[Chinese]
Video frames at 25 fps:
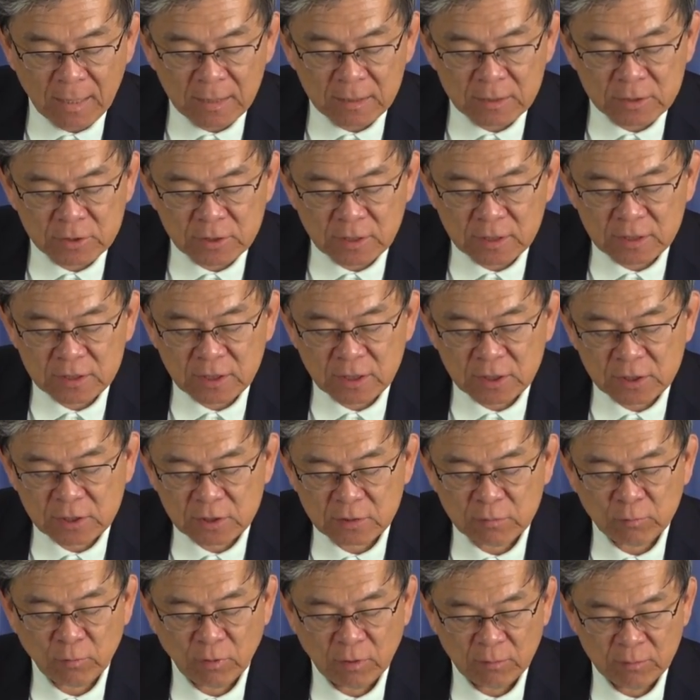圣经
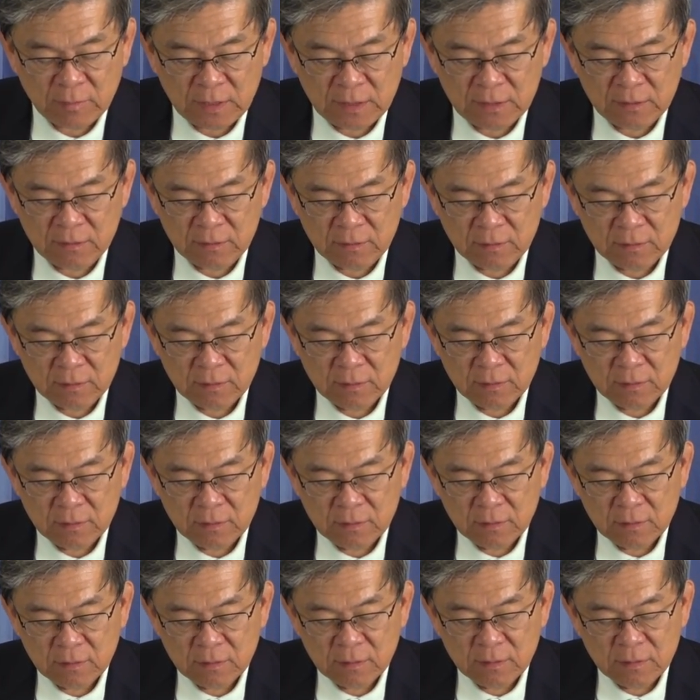使我们
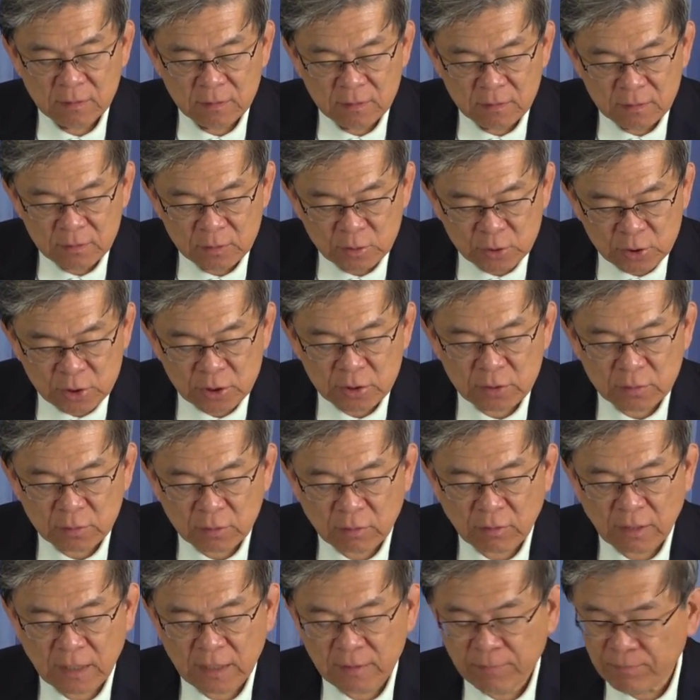智
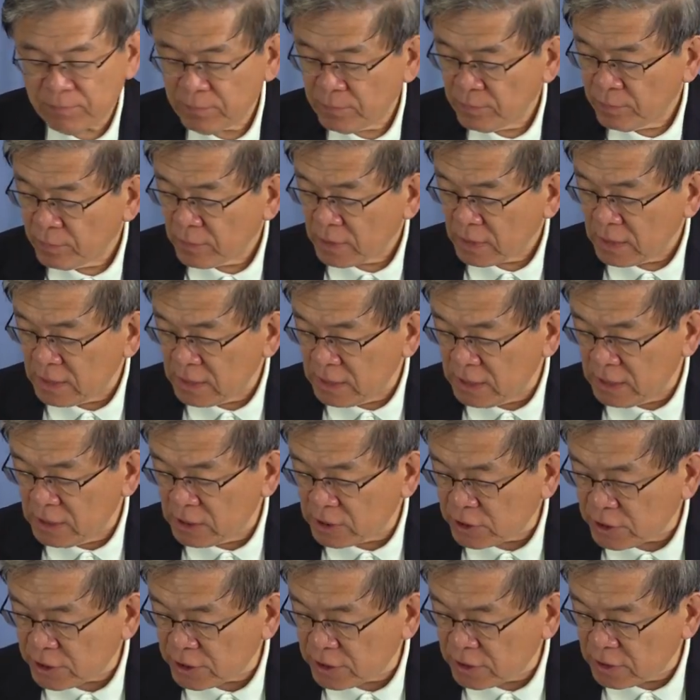慧，以
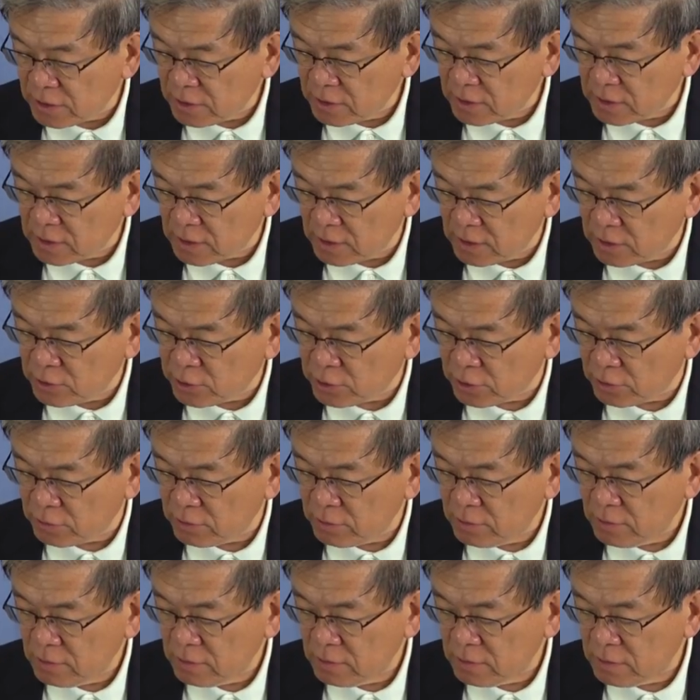致得救。
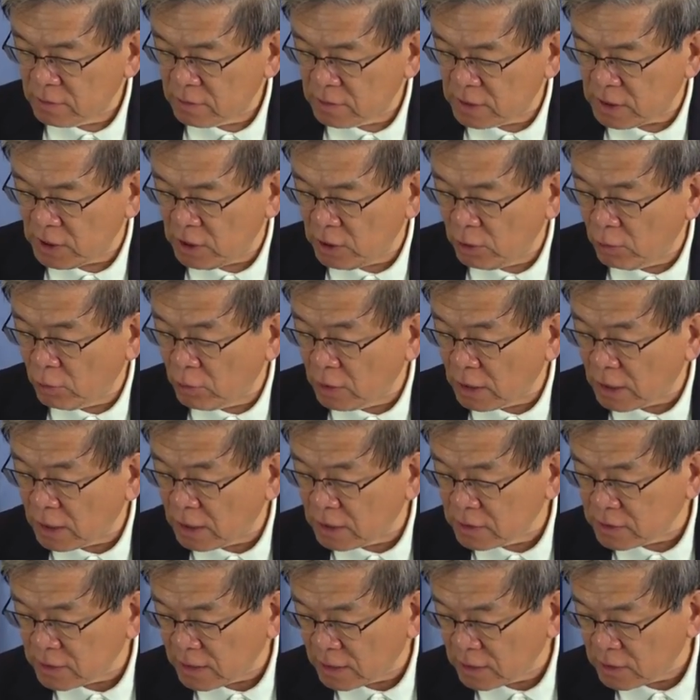提后
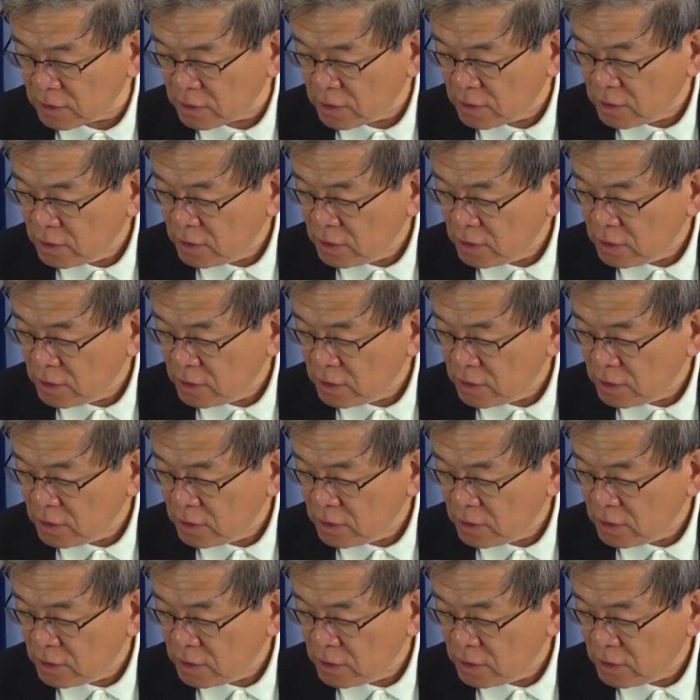2章